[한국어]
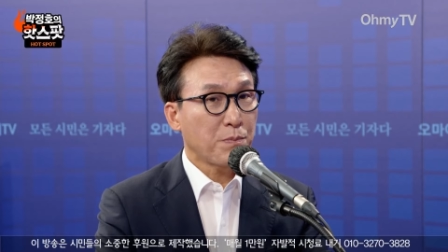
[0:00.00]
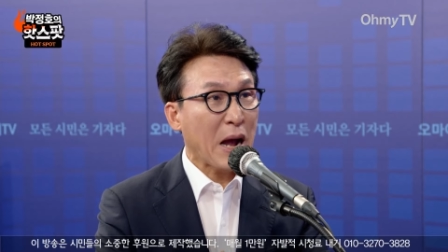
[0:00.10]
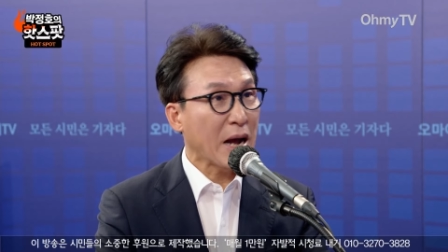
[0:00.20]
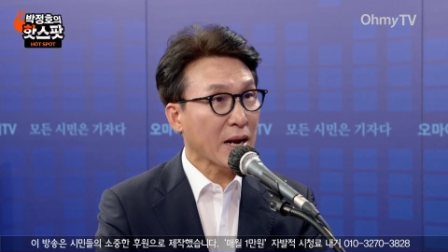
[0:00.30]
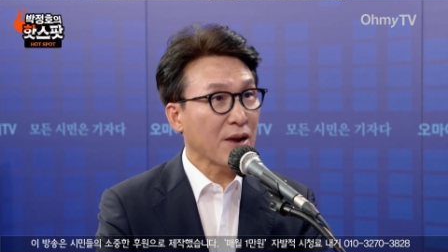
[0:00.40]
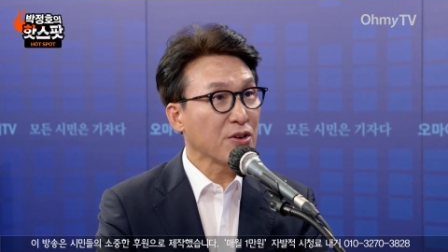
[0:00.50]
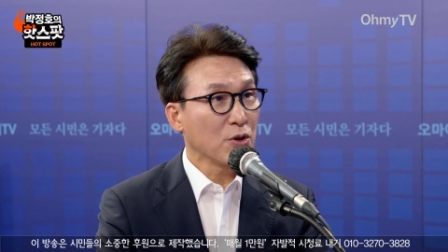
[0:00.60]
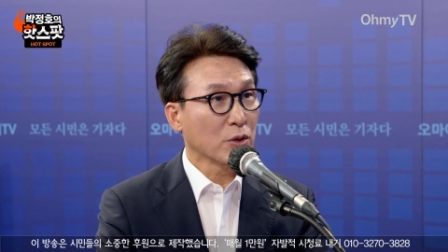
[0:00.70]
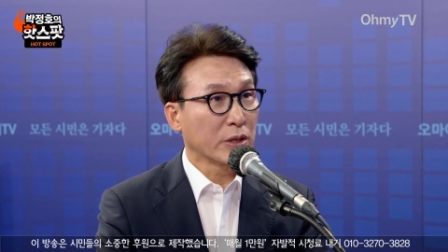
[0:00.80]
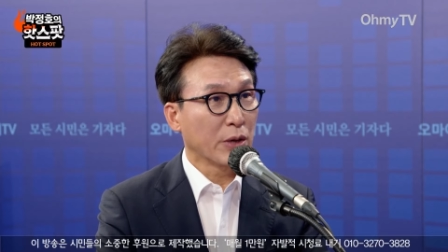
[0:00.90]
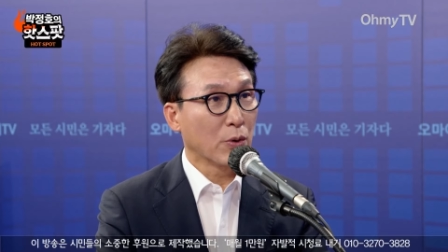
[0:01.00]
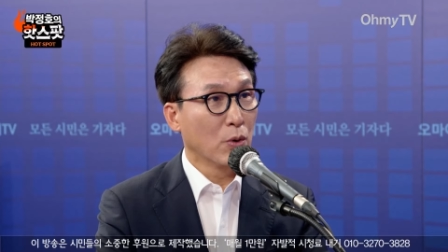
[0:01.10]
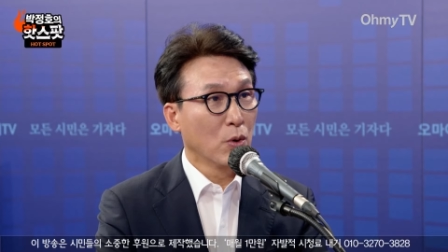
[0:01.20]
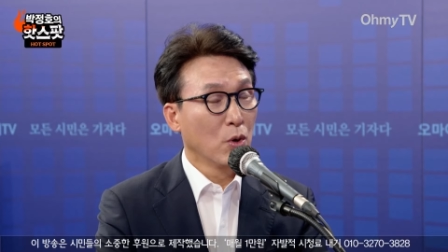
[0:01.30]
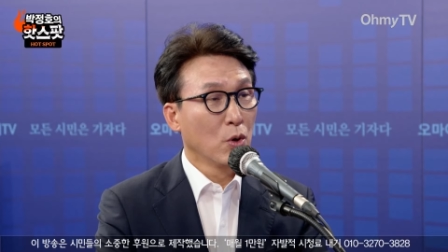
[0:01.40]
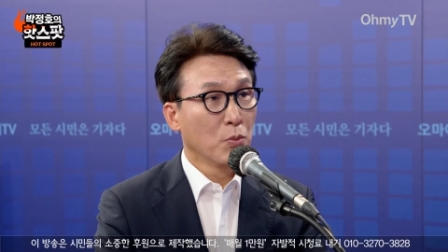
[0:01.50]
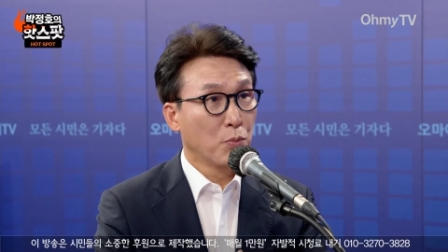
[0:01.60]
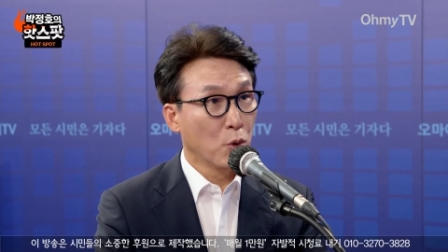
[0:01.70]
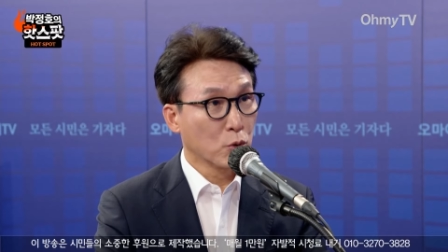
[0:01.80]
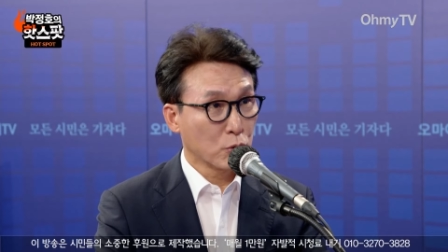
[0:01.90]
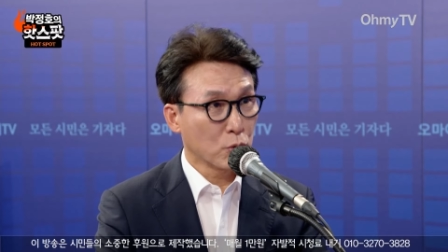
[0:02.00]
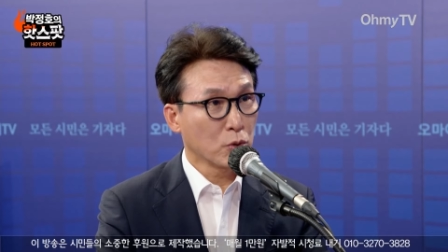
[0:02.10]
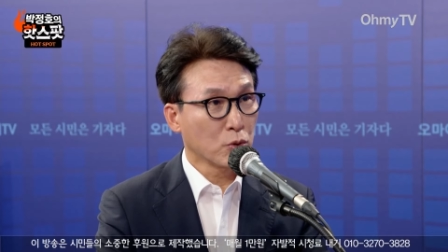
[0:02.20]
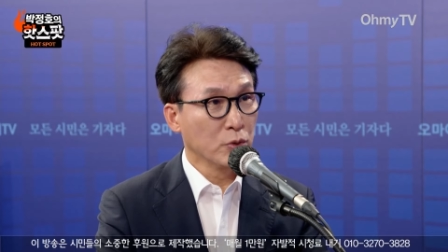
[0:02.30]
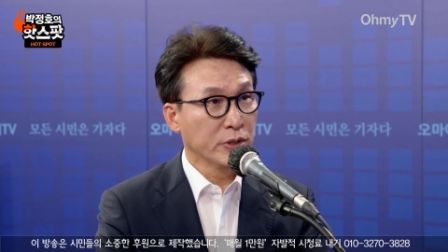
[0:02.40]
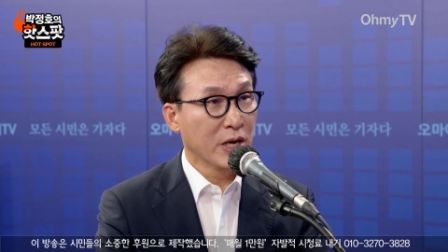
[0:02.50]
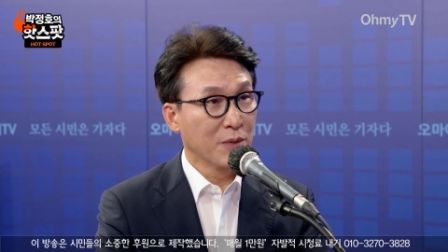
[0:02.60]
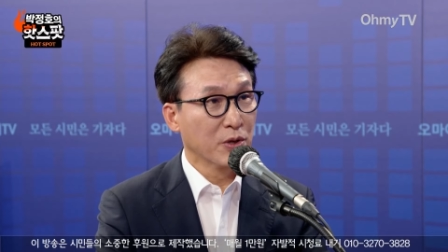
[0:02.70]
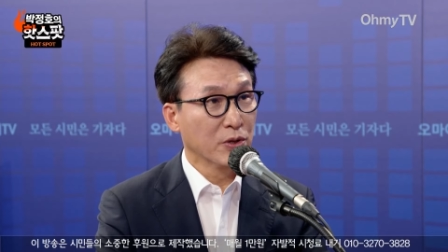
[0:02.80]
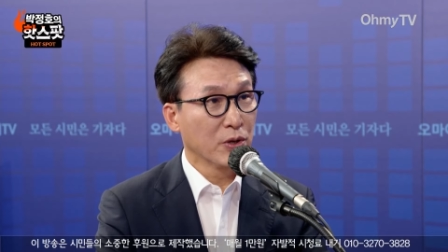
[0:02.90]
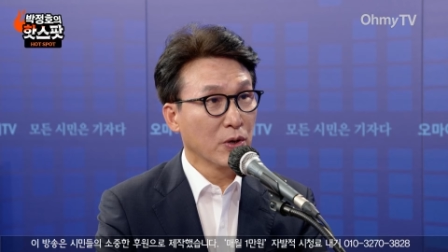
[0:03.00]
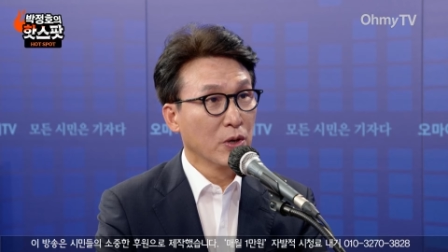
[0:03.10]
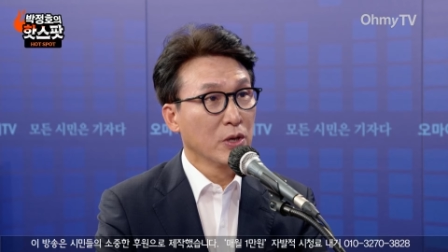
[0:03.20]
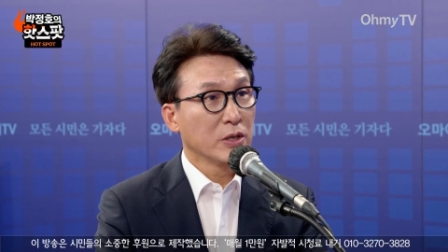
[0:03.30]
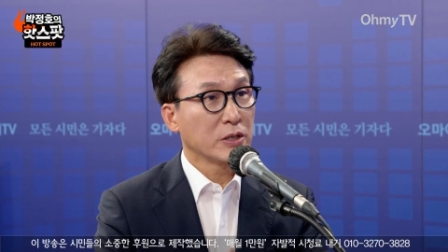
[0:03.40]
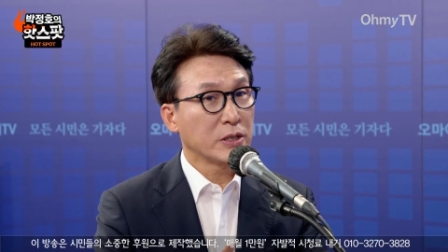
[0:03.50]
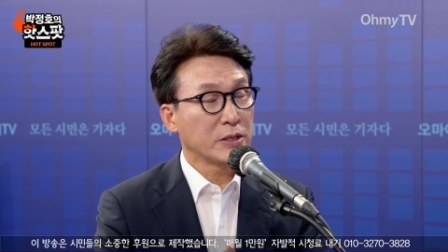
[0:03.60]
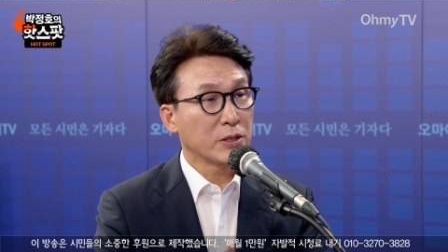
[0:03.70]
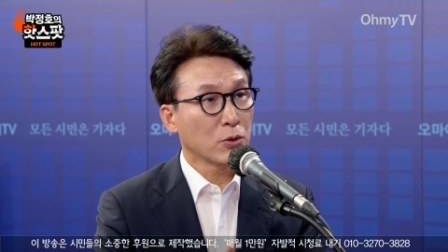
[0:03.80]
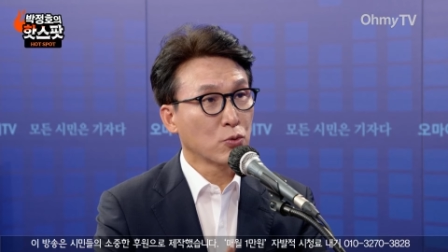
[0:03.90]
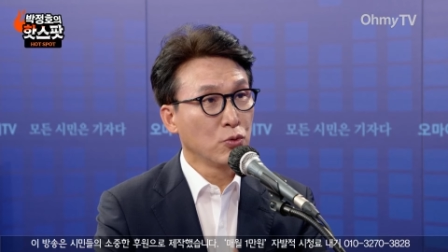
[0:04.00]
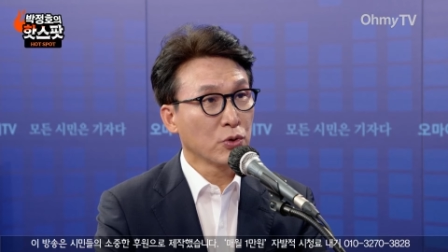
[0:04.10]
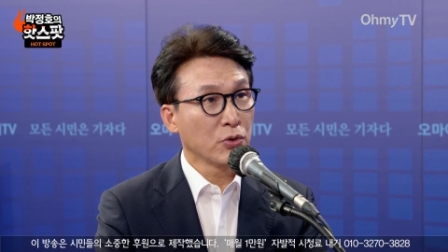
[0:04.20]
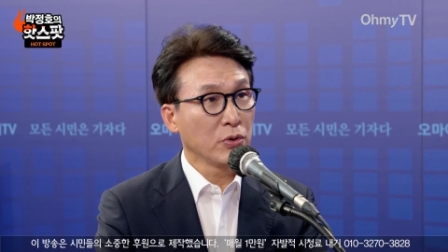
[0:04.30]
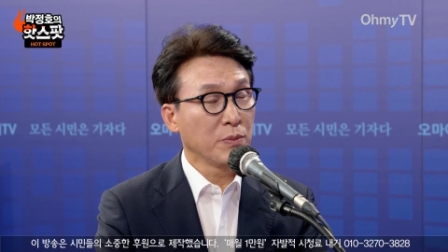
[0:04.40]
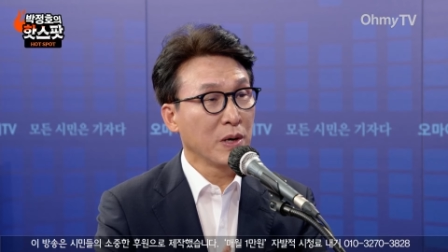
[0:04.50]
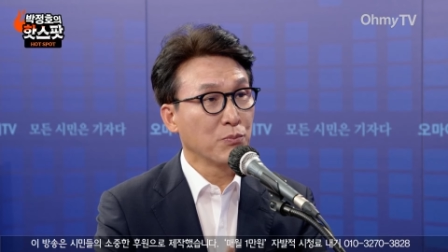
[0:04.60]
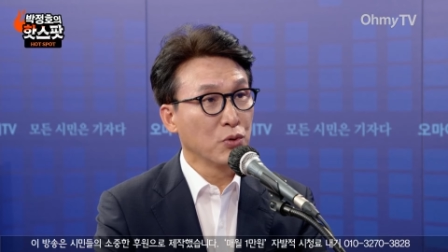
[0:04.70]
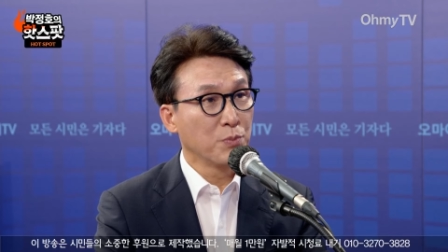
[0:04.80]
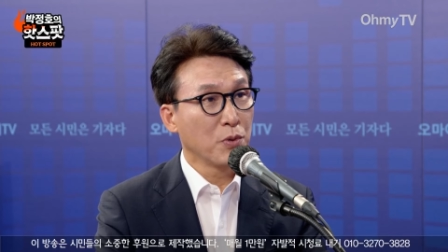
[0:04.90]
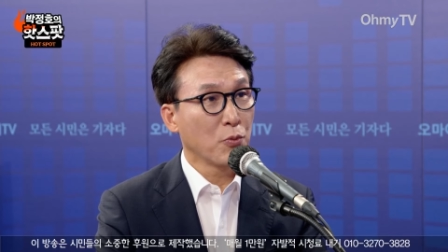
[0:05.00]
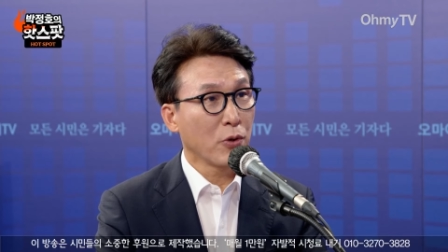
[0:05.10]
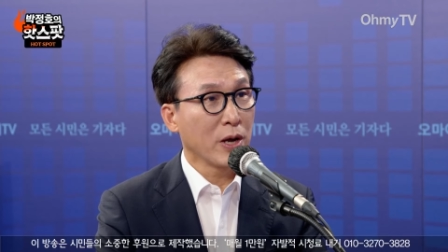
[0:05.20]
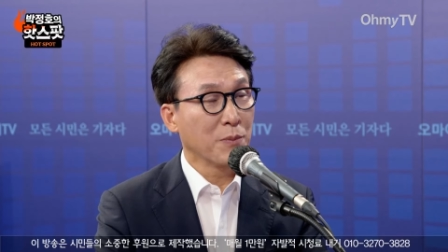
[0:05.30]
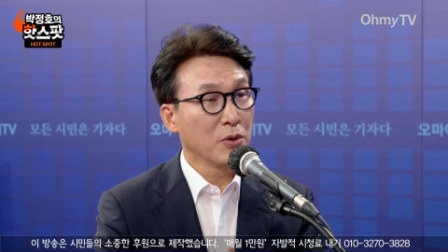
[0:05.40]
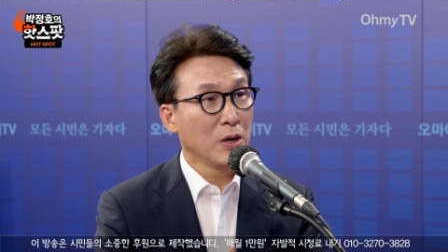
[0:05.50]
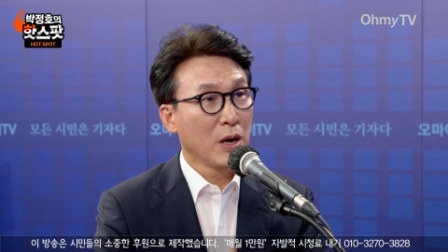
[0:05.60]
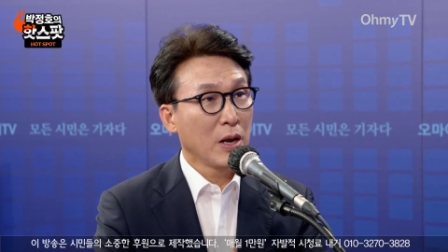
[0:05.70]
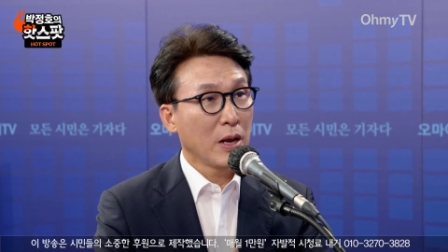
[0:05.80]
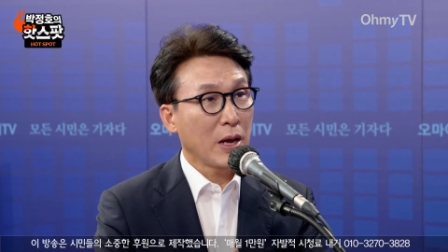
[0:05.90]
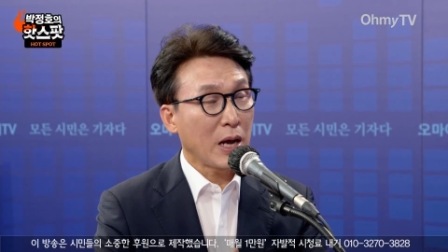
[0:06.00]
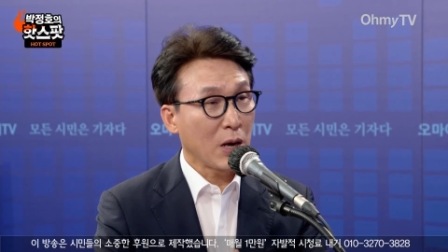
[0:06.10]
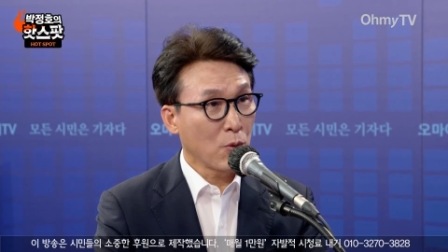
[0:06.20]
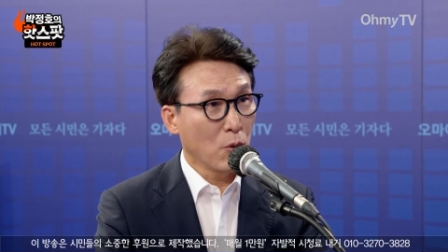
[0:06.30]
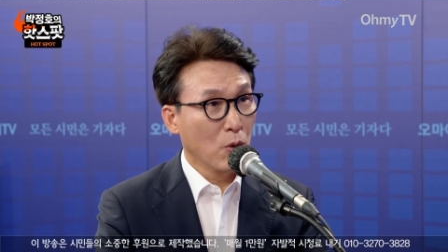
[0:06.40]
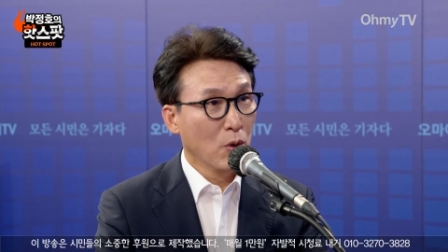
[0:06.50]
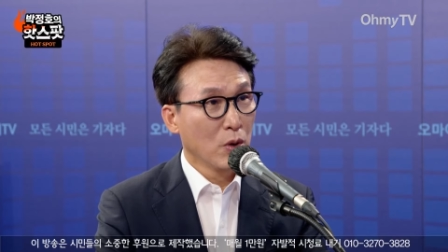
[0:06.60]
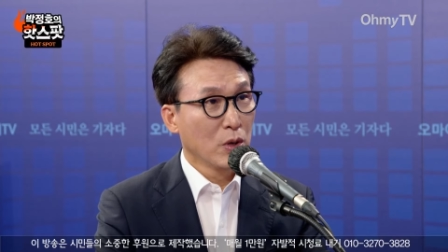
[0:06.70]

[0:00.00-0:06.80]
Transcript: 파라는 형태로 음흠. 복수로 존재하면서 실제로 군기 위반 불법 회합을 하고